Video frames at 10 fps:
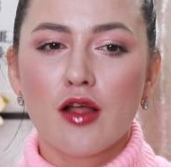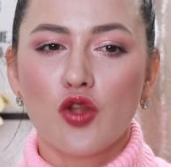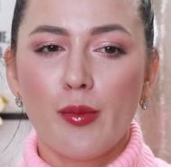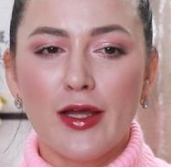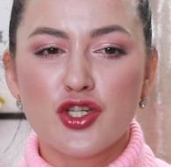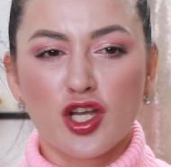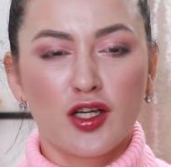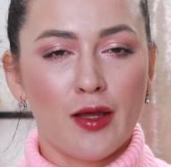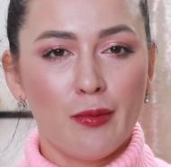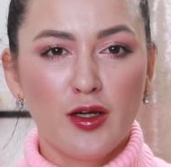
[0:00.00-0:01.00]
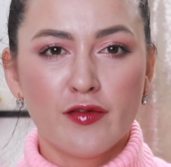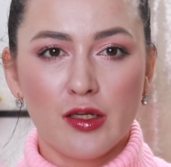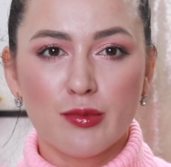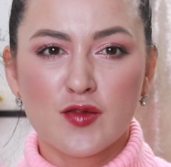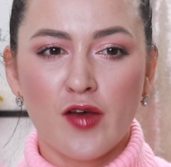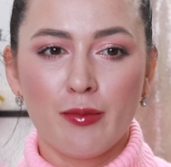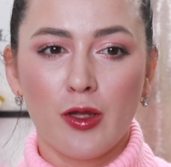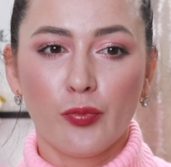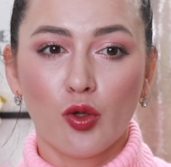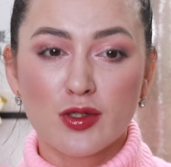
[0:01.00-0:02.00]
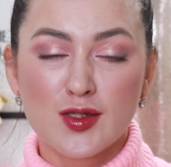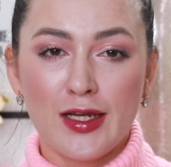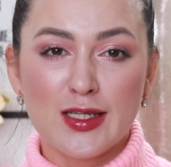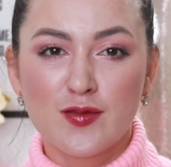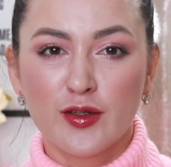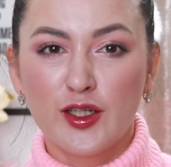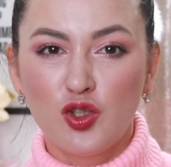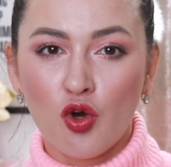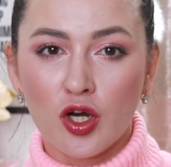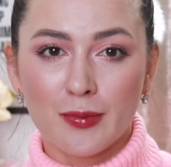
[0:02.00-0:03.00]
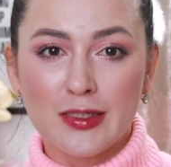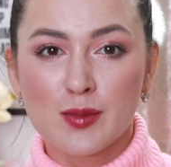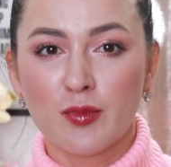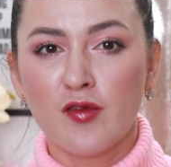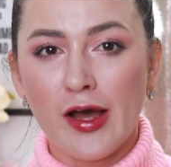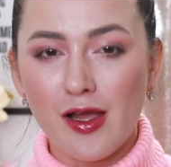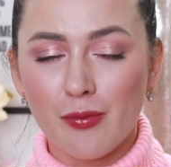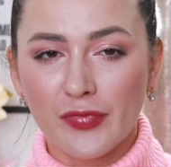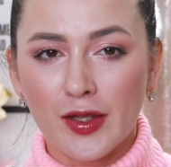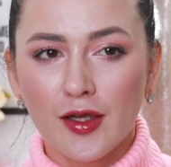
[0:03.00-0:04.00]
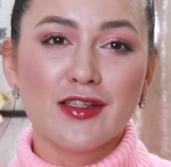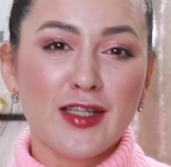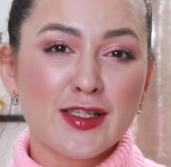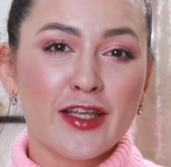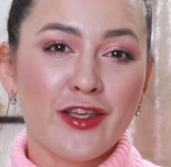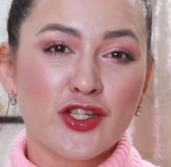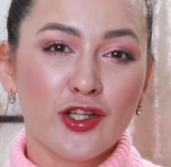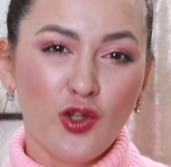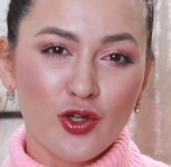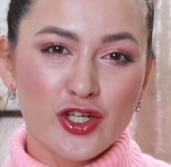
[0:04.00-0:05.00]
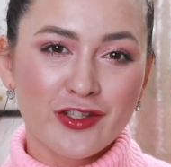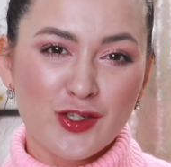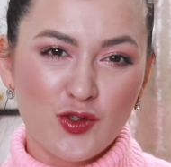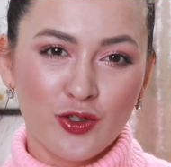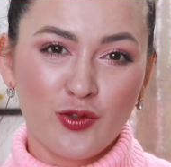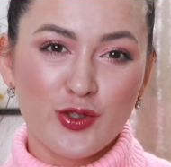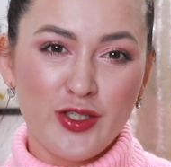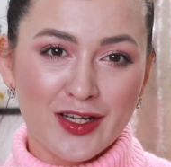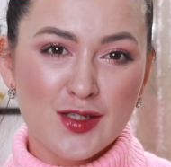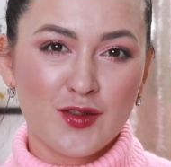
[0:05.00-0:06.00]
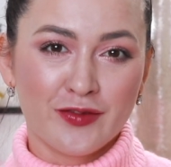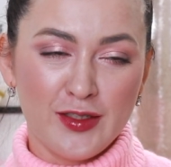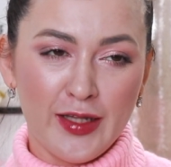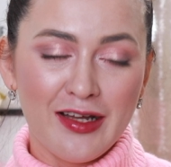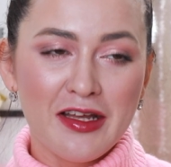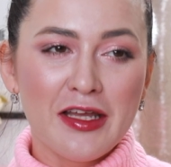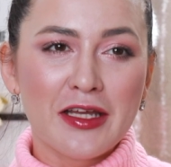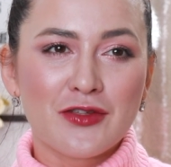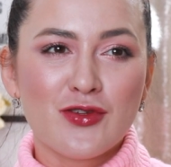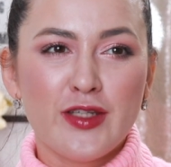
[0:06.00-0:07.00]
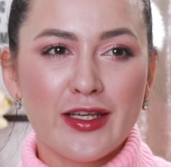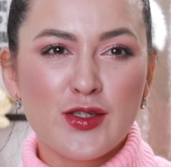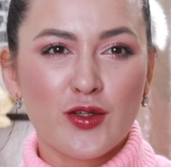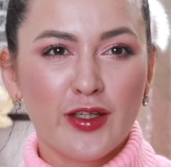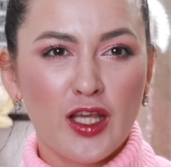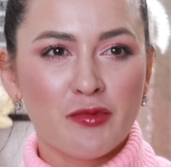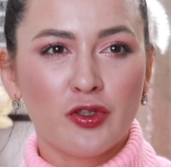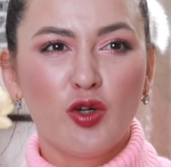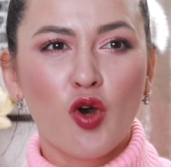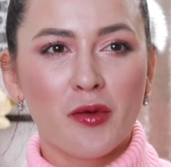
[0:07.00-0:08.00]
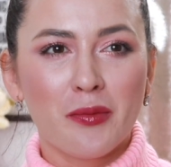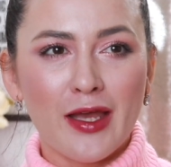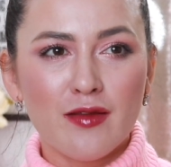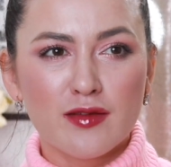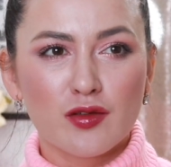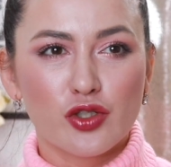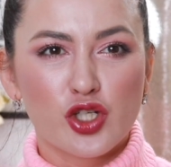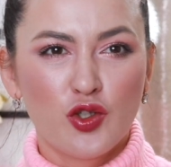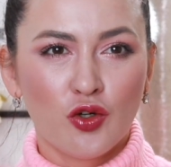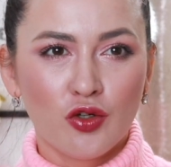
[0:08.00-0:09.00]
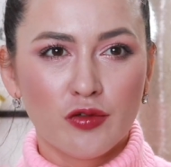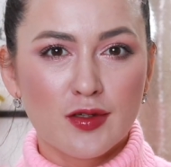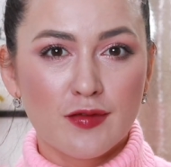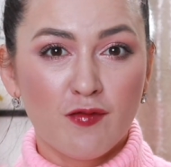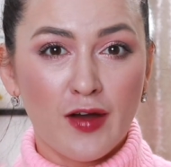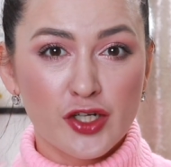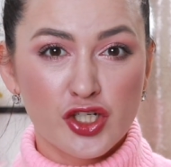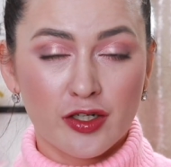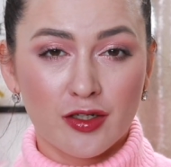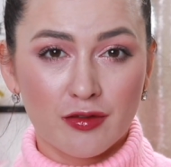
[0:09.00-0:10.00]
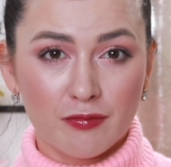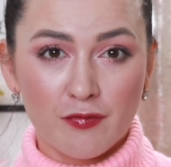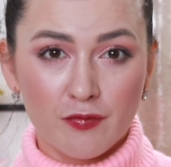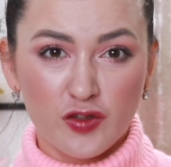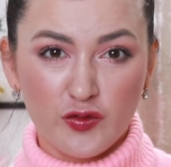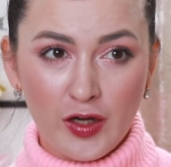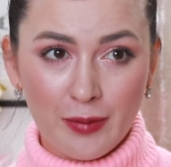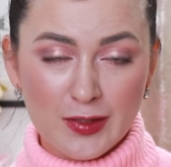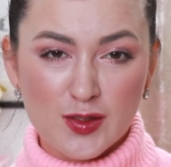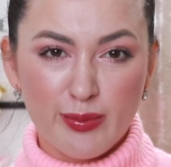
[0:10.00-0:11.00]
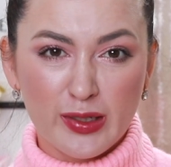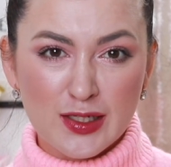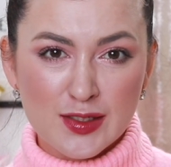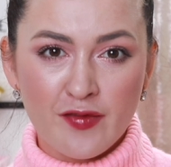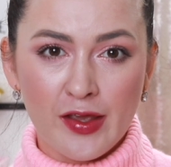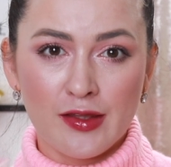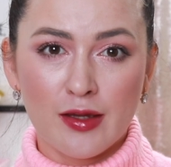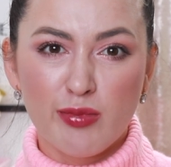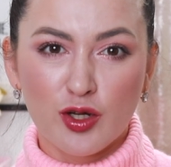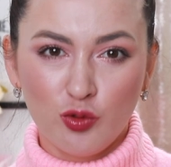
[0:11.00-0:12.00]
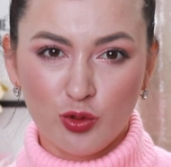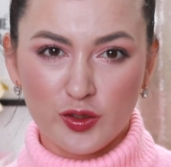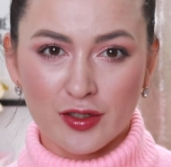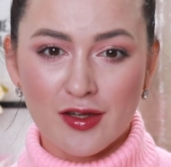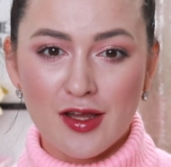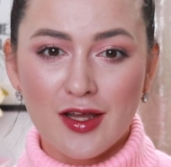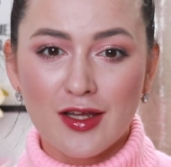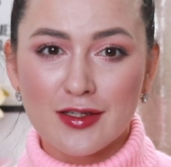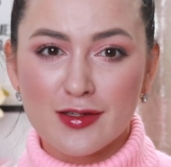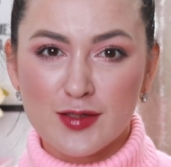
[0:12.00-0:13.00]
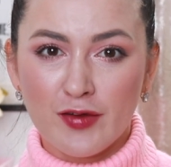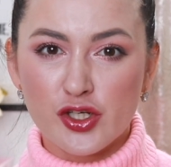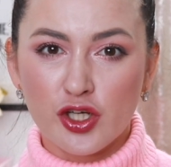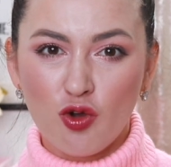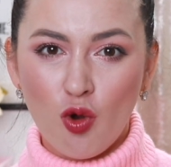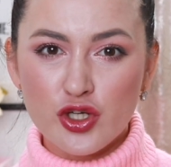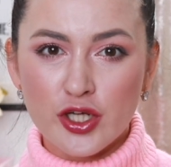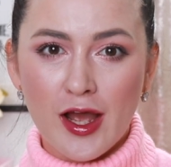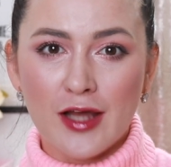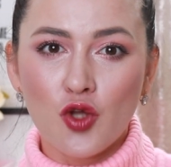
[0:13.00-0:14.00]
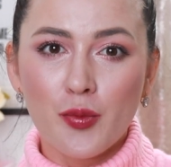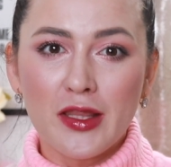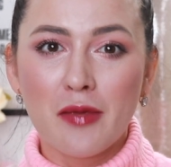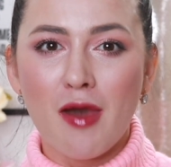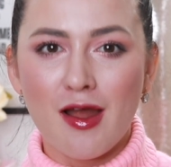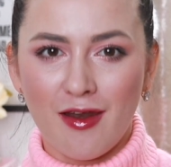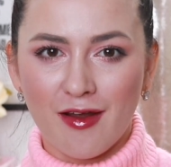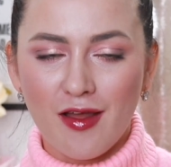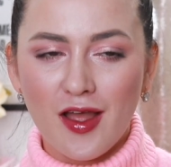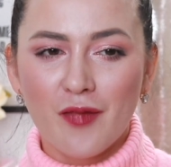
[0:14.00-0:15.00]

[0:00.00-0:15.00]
Но опять же, когда мы говорим с вами о средствах, которые мы смываем, здесь, конечно, тоже не стоит усердствовать, да, но здесь все-таки такой момент, что ваше вот время соприкосновения продукта с вашей кожей, оно минимально.